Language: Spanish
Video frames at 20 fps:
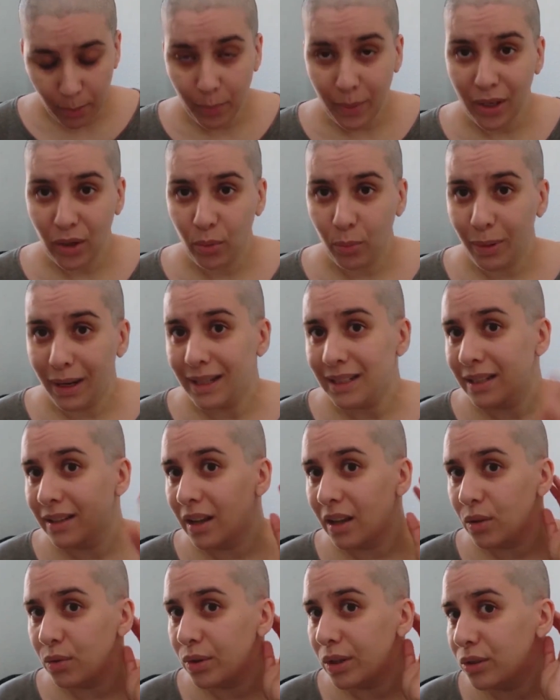pero me las he
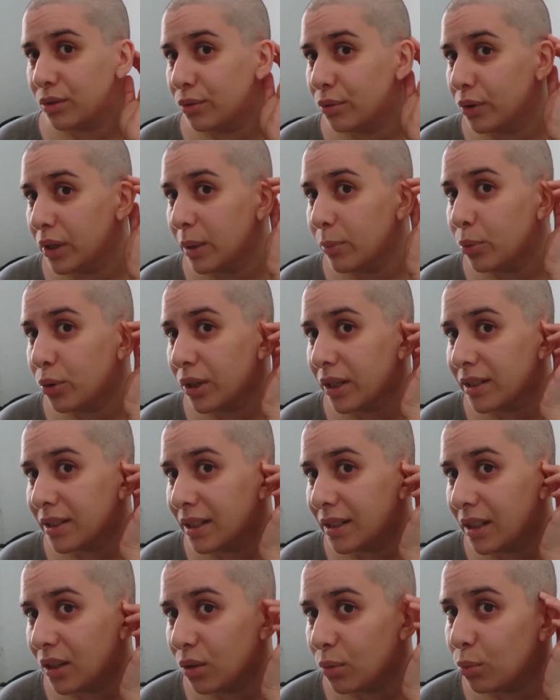dejado un rato fuera porque es
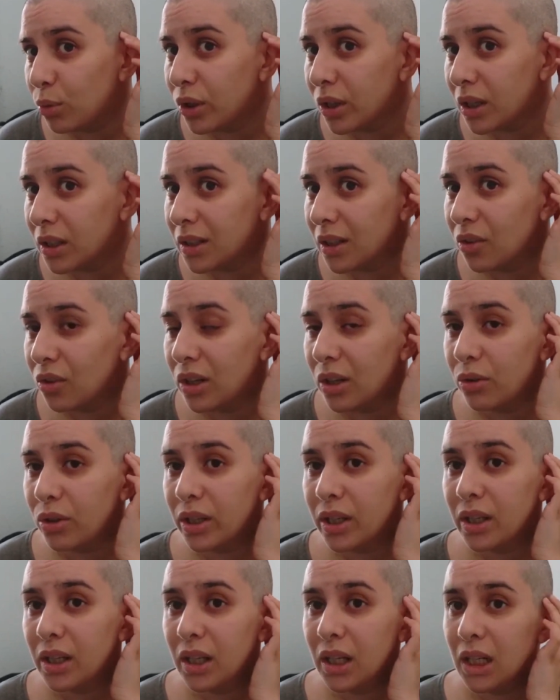que tengo muy irritado la
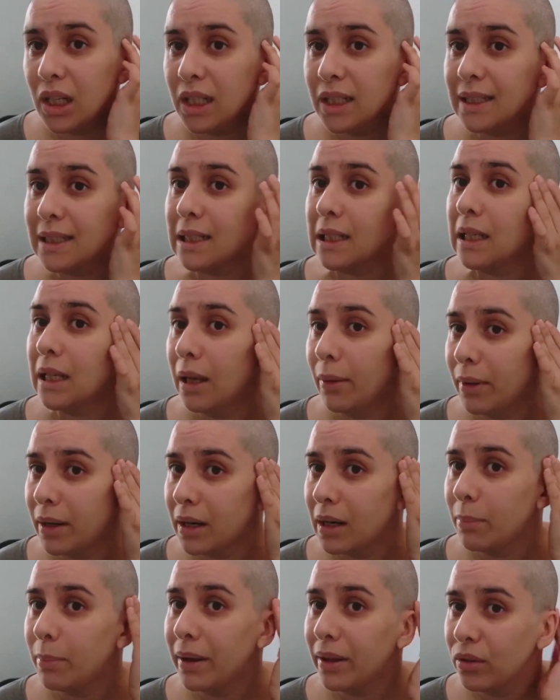oreja. Entre haber
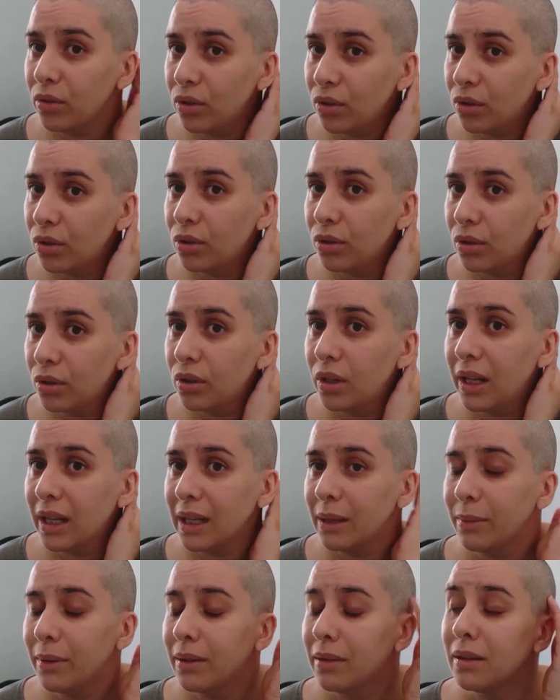rapado la
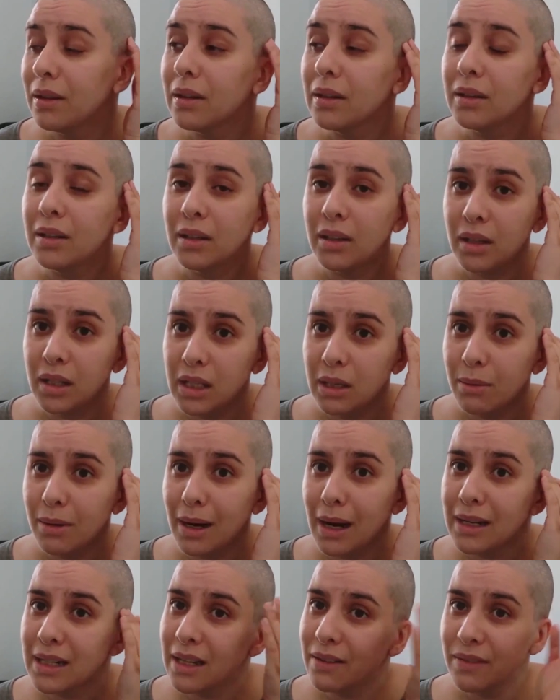cabeza y
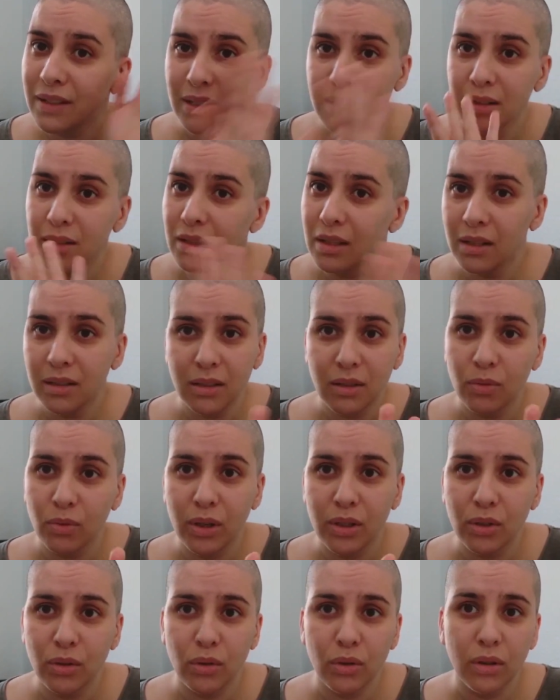llevar las gafas están hechas un
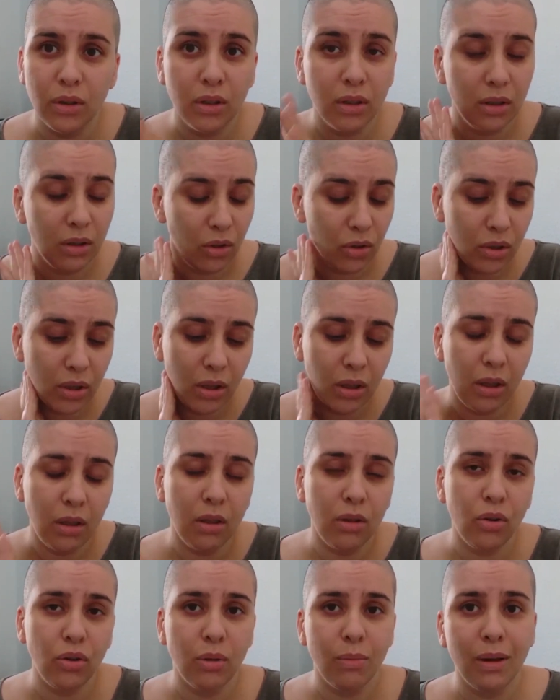asco. Entonces he
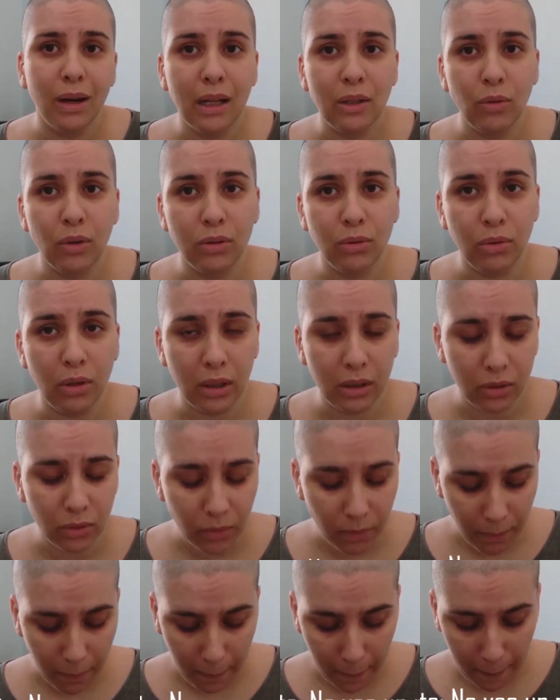decidido no llevarlas durante un
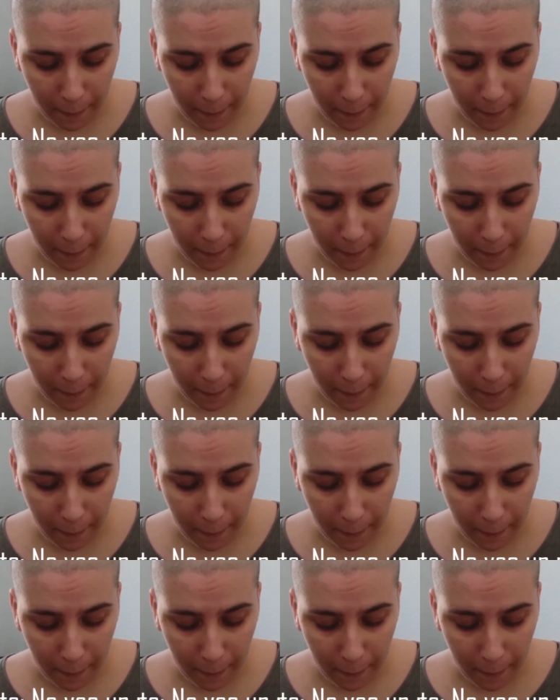rato.